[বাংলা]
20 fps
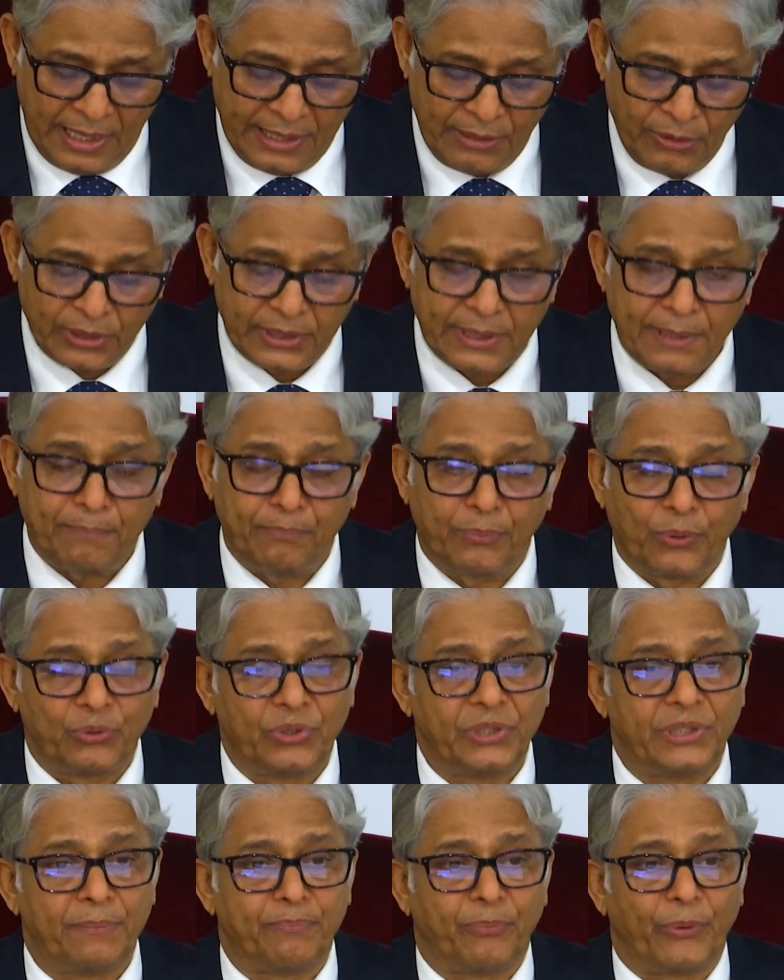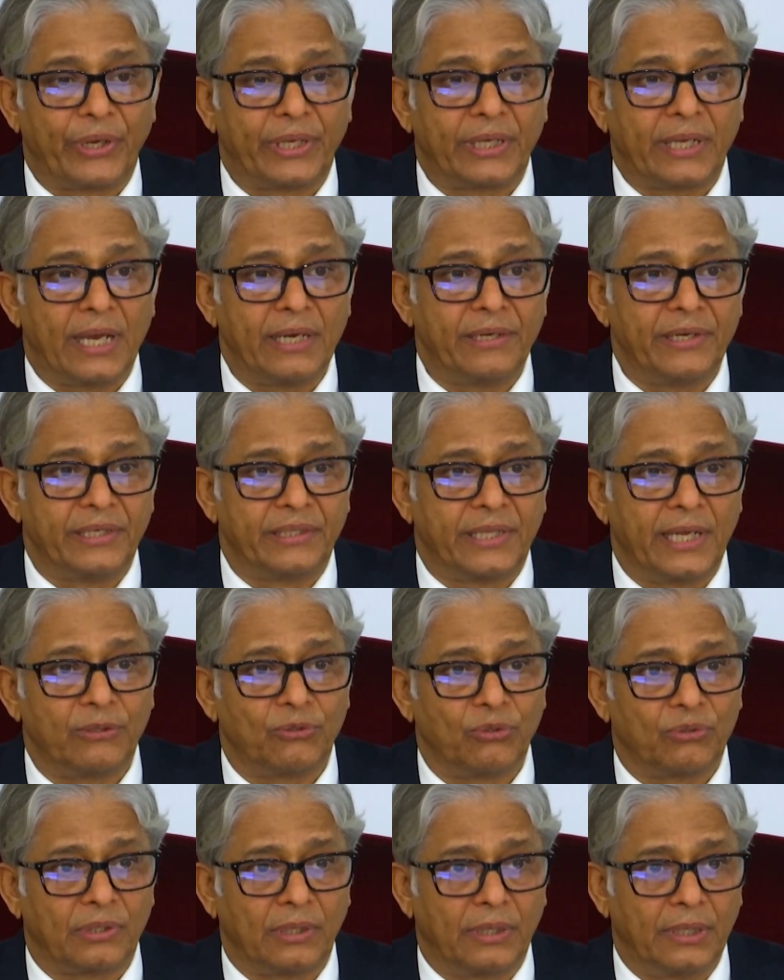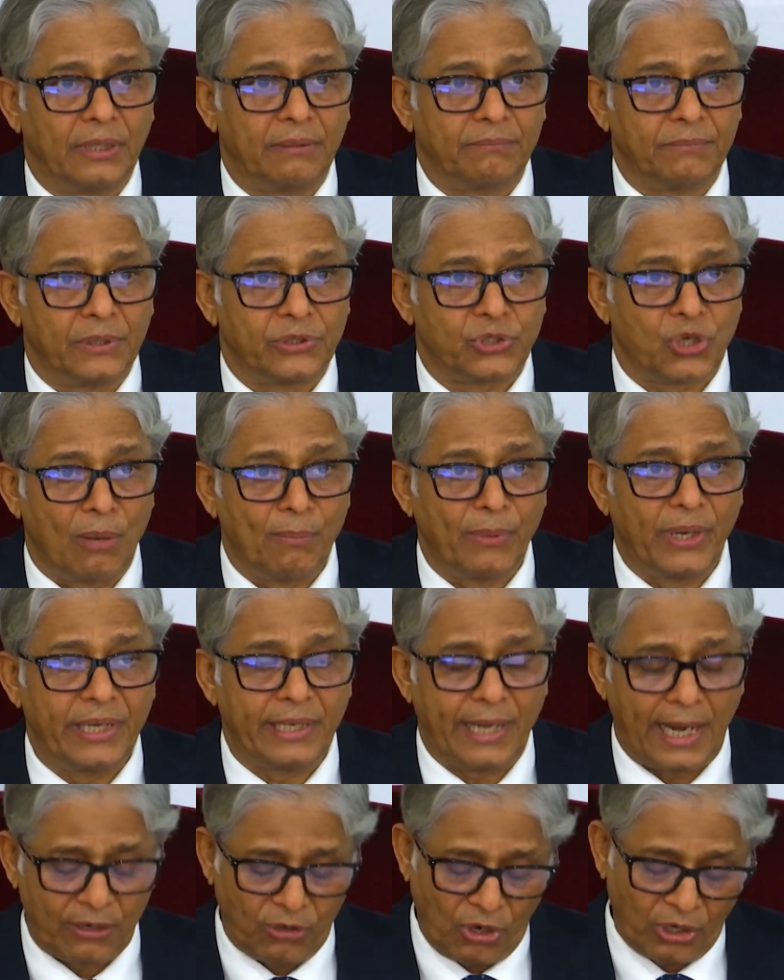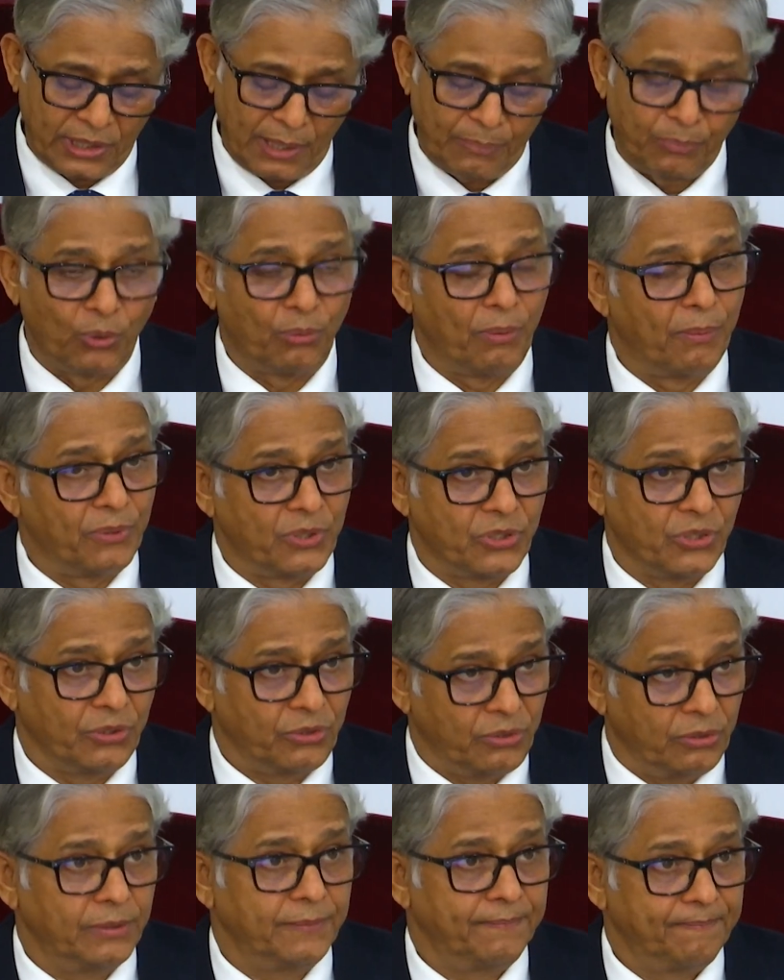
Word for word: ইহতে প্রতিটি পরীক্ষা নির্ধারিত সময়ের এক ঘন্টা পূর্ব পর্যন্ত